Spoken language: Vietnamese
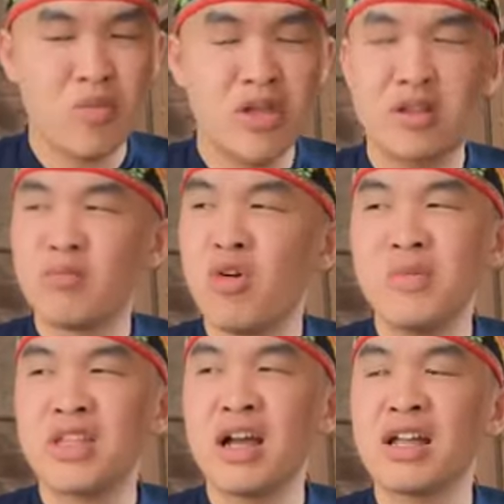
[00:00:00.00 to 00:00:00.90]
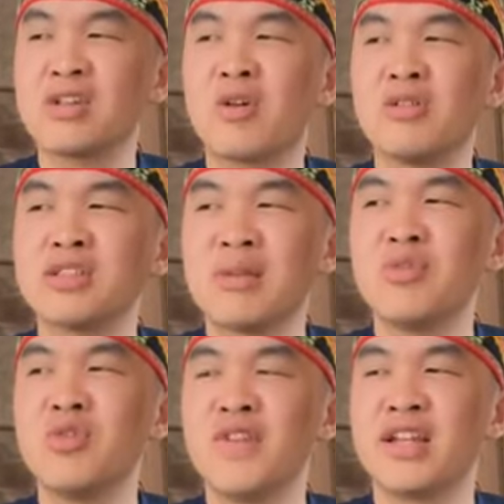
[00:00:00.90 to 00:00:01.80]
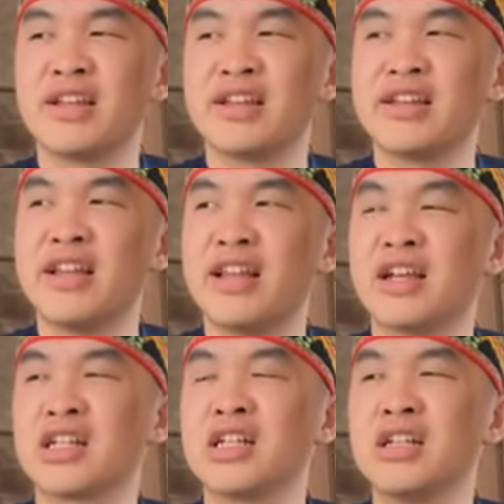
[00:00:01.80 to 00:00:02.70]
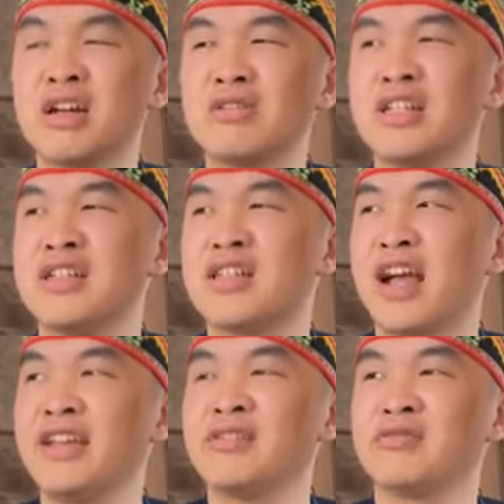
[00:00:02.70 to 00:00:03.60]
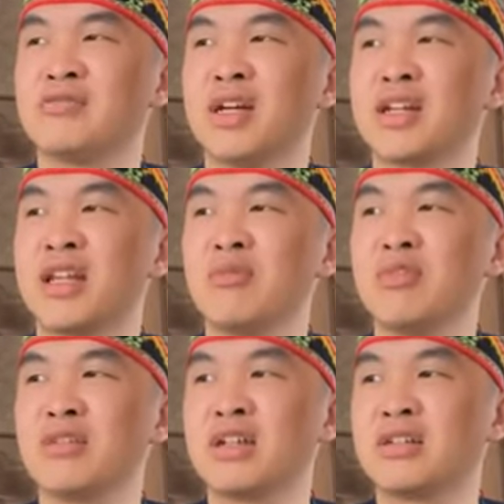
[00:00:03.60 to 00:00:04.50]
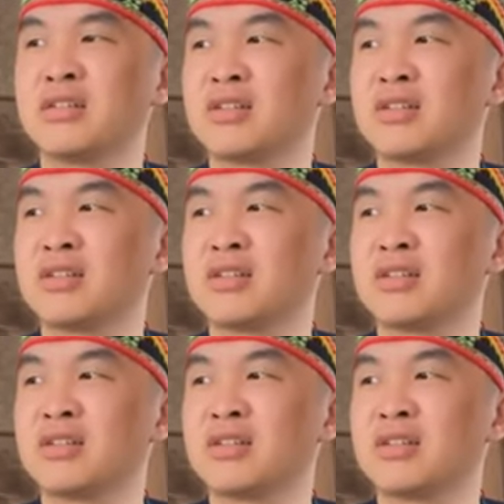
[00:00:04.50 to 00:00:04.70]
bố mi bố mi tắc ăn cốm dám ngố vẹn đấy cái này là cân hao chỉ sái mà lắm lúc